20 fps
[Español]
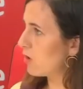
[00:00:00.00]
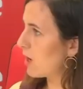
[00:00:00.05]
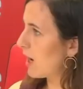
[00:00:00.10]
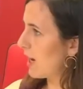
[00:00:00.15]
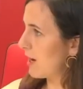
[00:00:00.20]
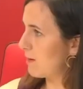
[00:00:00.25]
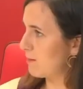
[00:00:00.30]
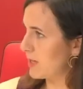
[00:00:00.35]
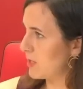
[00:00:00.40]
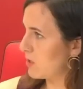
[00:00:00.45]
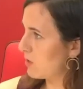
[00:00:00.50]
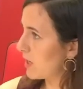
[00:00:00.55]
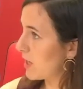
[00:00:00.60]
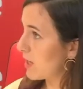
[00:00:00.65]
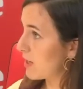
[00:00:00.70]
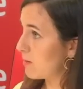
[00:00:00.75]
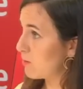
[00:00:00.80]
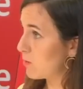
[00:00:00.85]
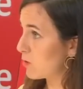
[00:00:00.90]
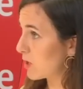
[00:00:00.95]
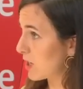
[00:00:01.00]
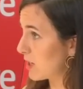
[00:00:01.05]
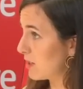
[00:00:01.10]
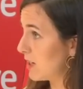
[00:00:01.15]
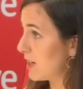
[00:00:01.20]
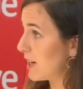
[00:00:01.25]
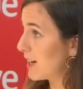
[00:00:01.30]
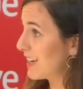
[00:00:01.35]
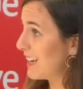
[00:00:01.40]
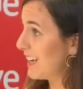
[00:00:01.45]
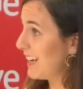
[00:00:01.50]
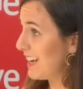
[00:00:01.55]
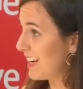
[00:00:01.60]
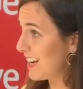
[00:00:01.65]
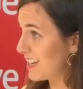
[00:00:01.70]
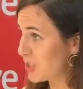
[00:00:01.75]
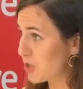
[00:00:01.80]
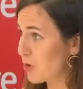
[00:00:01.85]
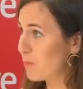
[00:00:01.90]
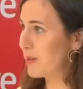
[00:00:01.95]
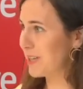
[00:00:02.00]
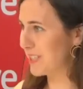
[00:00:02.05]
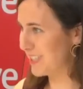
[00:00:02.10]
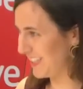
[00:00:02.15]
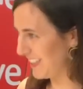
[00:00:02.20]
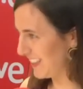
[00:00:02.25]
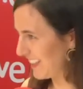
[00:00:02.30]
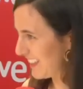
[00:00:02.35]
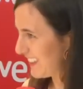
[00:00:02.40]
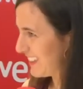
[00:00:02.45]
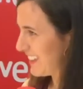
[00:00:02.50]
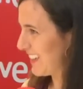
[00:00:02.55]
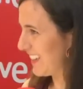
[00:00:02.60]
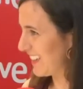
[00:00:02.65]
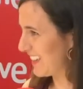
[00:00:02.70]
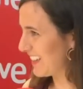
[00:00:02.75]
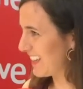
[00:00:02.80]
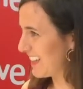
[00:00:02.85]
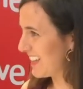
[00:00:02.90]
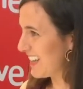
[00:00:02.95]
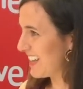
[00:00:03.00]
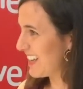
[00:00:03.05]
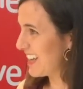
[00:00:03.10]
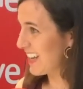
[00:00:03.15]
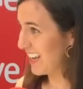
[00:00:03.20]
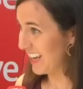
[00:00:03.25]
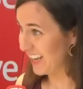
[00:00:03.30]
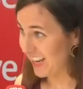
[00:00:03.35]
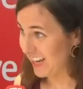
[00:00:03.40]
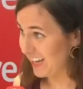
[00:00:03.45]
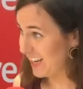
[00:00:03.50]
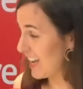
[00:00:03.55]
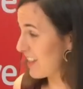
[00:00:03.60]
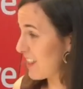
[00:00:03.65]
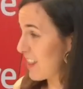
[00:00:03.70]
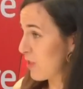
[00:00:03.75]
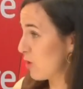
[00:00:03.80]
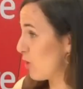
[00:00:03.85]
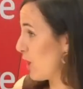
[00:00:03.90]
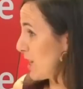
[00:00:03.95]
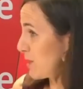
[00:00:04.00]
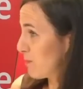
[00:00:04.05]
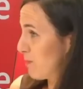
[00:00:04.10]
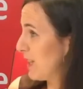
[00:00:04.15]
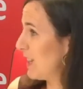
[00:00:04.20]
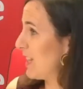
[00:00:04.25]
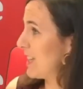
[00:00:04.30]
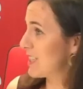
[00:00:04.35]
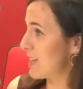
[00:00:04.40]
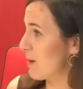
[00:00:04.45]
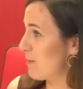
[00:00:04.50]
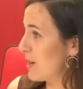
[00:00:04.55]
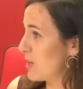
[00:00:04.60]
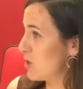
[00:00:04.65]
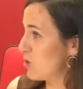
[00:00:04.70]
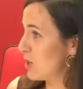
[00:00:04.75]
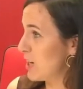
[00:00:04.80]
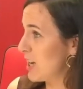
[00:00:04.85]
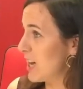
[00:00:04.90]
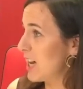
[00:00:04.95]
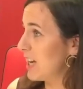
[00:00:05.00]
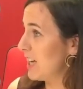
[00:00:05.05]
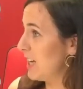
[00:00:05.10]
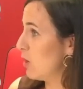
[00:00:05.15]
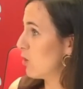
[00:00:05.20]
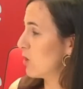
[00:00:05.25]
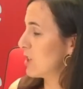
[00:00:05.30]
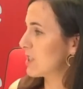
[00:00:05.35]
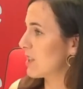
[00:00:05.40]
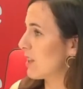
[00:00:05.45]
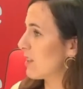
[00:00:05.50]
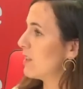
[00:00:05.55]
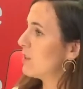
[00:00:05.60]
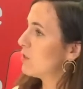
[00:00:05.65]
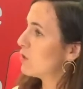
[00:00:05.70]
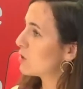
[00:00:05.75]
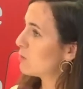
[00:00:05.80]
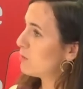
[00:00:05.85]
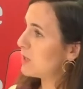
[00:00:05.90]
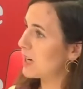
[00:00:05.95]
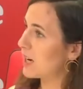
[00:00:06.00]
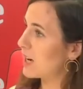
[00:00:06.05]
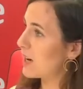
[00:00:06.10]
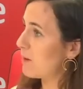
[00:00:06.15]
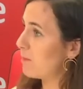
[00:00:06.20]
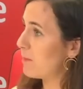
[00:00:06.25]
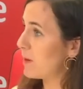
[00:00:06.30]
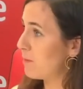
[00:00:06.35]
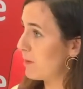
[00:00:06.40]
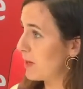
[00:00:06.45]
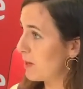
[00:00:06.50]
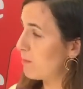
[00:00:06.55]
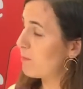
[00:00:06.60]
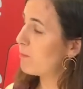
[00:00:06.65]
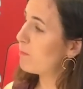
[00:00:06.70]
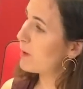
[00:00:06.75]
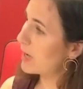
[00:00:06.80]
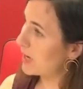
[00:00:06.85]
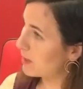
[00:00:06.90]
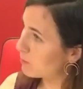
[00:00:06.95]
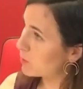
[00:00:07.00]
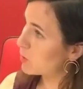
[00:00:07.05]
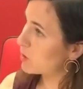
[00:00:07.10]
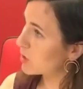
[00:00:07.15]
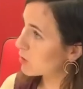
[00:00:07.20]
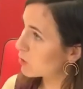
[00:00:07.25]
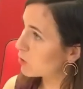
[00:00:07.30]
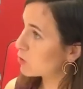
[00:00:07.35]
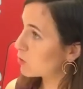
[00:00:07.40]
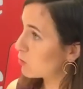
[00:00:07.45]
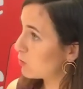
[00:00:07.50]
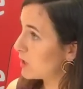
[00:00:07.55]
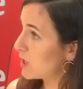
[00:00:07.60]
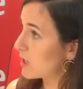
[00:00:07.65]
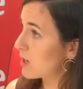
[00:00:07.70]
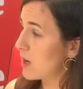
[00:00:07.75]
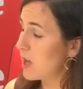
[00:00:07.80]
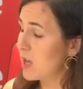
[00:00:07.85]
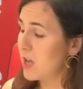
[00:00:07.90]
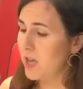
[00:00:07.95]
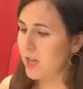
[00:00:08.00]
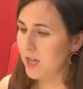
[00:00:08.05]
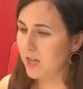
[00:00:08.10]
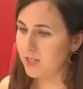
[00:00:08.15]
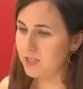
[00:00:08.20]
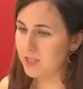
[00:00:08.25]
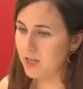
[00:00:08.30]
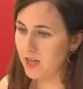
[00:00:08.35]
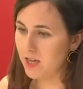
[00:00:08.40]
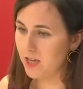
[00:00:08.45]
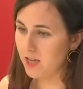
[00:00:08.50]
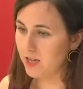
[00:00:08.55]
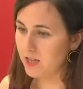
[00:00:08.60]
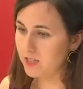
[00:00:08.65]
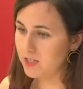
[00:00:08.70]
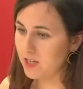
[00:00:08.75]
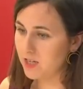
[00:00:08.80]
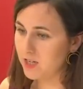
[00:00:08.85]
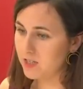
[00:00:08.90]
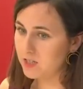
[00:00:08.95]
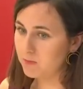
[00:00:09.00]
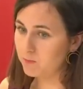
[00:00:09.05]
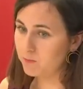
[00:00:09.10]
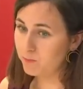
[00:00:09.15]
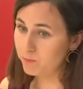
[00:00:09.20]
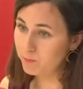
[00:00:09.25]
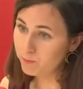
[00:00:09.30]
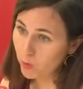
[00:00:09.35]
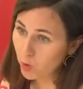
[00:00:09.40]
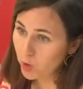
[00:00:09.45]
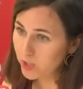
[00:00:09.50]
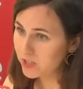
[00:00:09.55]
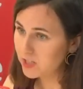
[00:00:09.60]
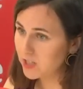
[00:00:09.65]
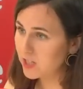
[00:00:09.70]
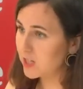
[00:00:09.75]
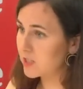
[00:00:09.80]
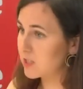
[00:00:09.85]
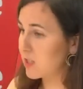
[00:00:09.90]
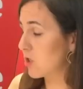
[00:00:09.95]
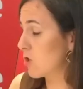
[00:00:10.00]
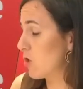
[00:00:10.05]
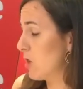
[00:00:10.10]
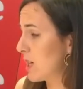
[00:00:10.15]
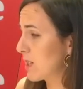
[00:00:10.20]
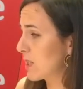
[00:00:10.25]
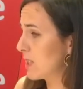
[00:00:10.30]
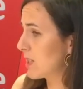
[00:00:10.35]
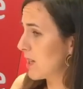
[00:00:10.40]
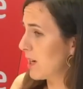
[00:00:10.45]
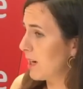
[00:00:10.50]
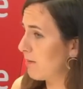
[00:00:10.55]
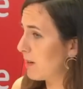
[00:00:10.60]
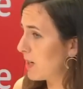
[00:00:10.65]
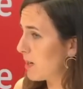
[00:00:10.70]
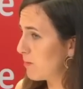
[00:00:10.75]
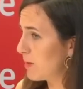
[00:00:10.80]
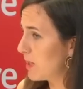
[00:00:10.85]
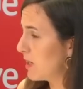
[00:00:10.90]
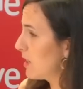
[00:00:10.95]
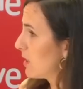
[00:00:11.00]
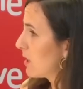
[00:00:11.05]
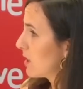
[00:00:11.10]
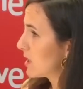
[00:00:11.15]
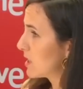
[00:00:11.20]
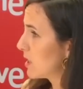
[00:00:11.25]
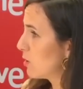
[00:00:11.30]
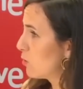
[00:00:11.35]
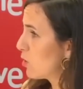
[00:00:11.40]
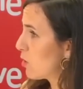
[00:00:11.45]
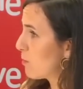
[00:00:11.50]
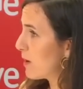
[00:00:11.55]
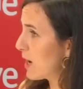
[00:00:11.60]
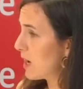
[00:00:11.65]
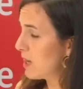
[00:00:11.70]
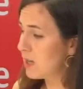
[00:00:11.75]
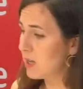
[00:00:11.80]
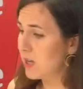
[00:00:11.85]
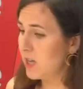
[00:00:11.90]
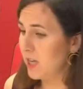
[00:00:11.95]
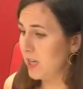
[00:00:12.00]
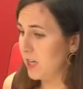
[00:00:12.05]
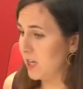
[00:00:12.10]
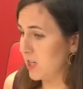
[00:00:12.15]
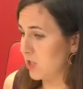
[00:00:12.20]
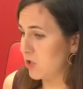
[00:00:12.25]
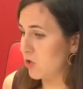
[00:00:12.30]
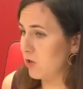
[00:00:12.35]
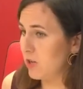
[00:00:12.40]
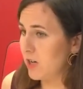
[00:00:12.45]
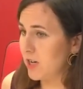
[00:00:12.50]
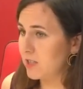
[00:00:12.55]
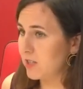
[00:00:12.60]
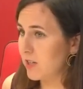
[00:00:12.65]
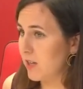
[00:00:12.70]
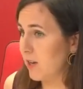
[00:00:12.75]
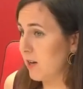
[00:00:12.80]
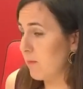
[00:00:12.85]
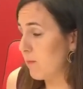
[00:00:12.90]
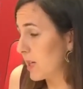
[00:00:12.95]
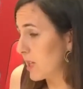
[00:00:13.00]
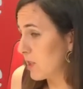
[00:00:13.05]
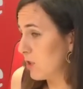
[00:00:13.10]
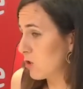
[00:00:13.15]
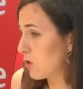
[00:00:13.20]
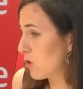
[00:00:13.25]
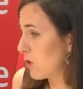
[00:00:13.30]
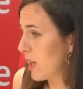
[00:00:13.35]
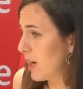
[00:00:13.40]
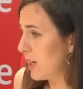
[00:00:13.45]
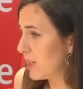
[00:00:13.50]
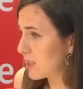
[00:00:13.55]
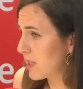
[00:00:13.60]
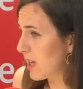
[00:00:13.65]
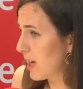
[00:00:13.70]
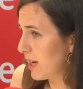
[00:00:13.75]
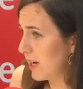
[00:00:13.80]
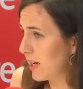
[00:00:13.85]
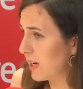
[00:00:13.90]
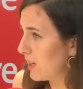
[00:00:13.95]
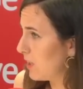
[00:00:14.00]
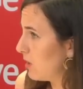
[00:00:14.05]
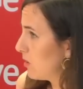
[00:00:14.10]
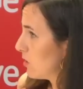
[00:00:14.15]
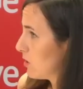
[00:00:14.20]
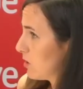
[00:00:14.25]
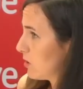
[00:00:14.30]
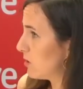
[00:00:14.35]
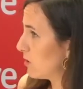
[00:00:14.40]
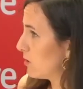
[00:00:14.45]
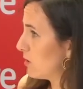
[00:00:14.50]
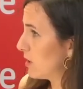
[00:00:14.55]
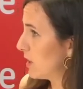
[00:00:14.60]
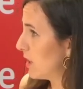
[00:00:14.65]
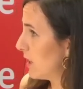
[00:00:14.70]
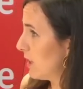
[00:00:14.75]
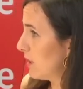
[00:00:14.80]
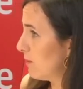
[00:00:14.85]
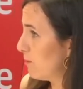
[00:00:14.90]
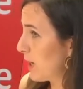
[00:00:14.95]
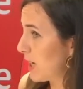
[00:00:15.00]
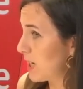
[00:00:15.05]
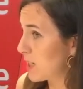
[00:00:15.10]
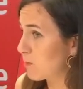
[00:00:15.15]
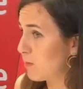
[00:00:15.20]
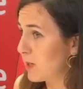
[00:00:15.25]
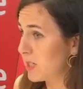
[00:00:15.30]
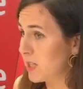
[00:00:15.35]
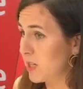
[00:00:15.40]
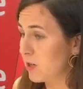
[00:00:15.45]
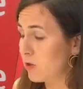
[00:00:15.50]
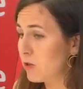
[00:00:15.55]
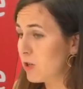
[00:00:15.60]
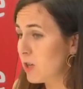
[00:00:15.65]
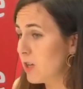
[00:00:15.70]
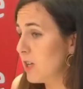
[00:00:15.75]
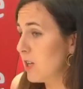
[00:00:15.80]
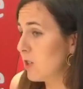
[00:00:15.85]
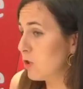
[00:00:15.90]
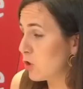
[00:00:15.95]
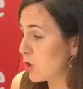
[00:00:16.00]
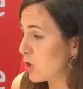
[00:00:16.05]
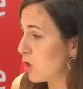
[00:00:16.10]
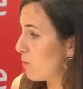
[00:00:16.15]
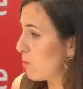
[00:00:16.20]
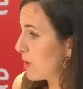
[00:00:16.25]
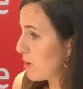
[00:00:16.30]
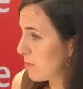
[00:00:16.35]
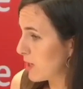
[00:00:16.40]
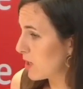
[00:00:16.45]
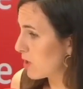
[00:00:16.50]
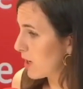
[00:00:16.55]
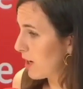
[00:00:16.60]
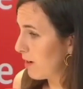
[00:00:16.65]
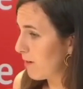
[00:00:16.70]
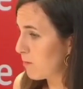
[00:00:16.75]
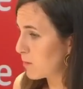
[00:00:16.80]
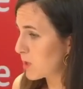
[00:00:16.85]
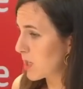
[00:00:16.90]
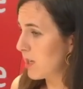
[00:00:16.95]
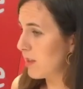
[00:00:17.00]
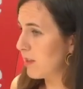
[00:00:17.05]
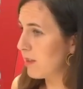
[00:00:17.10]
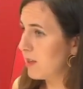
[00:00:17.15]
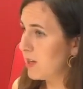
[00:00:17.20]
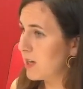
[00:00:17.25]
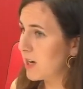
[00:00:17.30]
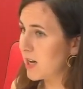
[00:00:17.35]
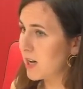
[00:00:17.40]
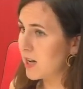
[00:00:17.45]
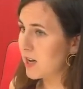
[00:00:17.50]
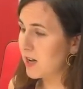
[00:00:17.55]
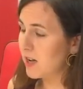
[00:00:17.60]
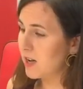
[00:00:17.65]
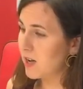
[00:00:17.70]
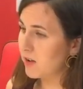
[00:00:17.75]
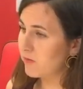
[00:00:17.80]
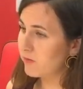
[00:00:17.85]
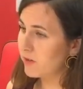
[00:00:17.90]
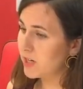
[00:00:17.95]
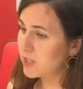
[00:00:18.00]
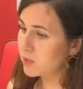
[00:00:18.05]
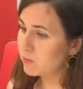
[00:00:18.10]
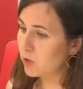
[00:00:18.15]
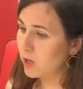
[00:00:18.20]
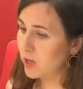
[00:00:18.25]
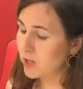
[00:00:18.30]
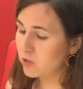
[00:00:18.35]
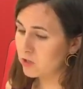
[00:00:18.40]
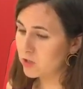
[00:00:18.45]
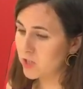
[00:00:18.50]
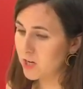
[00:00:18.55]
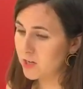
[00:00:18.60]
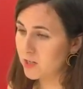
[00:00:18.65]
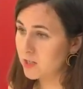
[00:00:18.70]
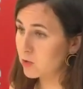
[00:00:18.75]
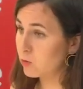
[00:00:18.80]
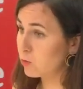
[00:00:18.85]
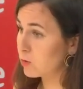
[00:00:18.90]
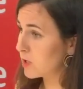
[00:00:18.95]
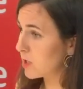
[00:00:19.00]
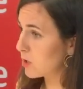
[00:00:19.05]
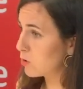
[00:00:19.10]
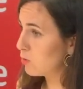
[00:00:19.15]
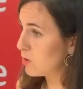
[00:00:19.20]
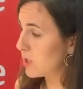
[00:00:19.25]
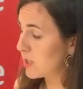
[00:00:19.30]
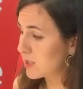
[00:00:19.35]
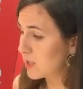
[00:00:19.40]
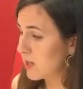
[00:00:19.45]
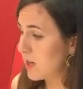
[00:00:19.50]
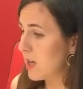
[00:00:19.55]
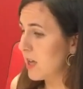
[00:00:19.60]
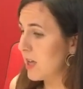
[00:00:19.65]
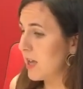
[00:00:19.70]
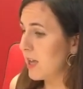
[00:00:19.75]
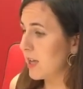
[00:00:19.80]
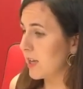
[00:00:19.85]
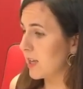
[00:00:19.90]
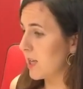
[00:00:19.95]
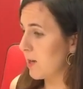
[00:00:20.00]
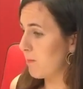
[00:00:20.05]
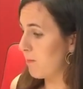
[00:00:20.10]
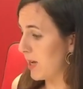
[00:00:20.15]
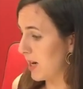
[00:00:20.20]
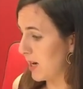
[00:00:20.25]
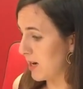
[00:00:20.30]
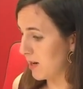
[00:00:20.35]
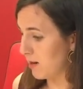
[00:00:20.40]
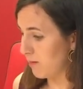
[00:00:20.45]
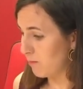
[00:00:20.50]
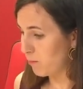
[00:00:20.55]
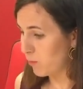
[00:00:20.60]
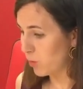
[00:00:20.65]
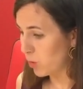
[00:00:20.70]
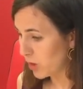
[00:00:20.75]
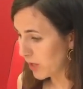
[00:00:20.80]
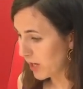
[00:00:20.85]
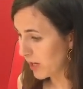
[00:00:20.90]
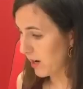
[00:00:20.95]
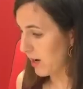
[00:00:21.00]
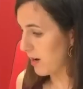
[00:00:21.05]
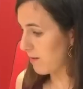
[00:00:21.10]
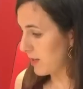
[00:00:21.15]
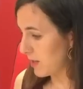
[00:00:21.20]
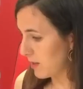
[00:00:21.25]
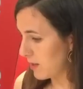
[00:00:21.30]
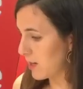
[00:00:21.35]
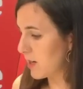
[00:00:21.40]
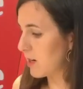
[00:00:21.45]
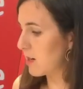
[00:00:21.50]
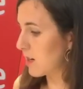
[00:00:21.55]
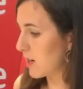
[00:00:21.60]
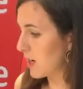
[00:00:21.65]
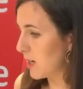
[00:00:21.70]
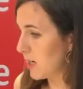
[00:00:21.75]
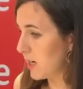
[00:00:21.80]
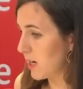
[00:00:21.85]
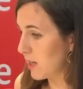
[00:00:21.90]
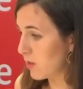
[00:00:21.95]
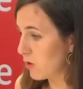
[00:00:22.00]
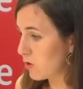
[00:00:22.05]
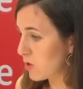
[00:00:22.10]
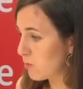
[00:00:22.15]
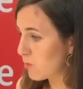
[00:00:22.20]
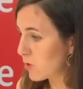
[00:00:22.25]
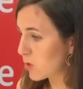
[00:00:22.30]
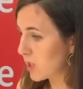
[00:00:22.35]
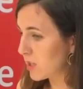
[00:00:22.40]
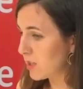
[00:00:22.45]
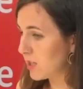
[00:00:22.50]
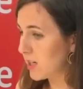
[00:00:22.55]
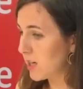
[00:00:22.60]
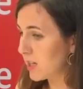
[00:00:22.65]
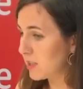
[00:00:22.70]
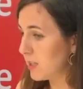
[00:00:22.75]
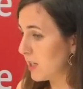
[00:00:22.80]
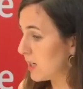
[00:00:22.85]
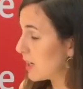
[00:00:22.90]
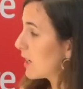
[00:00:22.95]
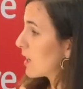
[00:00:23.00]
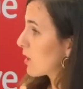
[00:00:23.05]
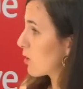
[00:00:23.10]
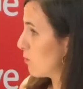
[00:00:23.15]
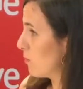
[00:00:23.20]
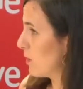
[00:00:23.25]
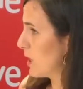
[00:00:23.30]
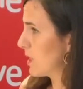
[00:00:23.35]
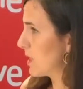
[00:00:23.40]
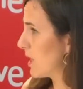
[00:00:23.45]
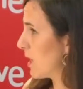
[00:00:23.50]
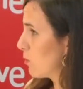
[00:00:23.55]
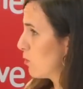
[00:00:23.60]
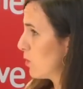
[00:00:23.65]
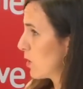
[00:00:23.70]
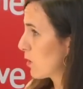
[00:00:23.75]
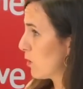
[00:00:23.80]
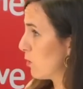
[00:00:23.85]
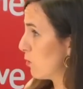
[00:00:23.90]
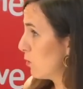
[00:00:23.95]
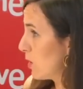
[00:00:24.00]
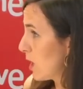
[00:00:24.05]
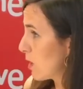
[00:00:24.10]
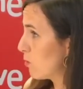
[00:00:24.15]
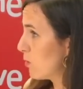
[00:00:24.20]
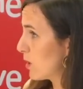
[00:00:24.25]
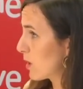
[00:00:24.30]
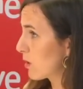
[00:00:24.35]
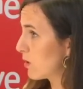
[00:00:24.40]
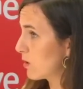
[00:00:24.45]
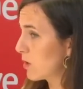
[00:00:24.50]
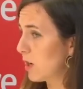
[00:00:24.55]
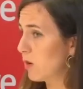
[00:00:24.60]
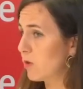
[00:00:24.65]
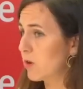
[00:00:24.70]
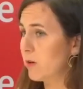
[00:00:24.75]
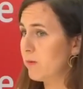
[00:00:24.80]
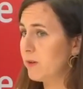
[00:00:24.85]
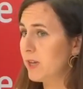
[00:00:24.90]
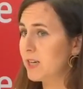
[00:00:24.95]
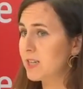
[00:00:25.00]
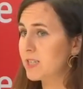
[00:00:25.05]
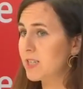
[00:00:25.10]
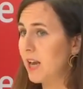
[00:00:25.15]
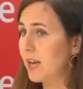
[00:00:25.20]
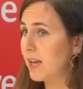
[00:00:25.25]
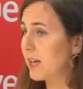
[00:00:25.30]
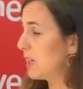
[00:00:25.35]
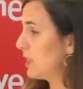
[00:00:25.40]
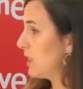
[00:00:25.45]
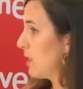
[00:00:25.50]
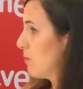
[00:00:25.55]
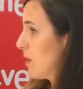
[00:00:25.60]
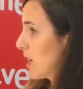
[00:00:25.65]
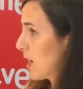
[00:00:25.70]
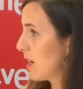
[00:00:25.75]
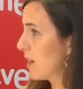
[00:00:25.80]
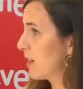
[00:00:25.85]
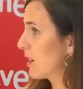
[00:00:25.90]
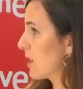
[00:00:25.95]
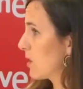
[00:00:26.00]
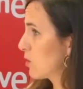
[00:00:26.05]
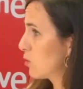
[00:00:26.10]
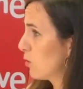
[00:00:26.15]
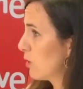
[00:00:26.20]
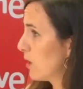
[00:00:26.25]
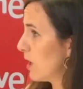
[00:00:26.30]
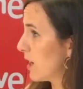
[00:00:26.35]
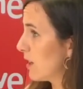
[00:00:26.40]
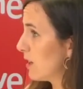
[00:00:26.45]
la mayoría democrática que le ha hecho presidente le ha dado la espalda a esa mayoría y lo que está haciendo es mirar al PP para poder construir esas políticas que son las que se le van a pedir desde Europa y que son las que el Partido Socialista ha elegido eh, para España. ¿no? Entonces, lo primero que le vamos a decir a, Félix Bolaños y Arnés Urtasun es que para poder avanzar en regeneración democrática tienen que romper ese acuerdo. Un acuerdo que lo que viene es a legitimar la guerra sucia.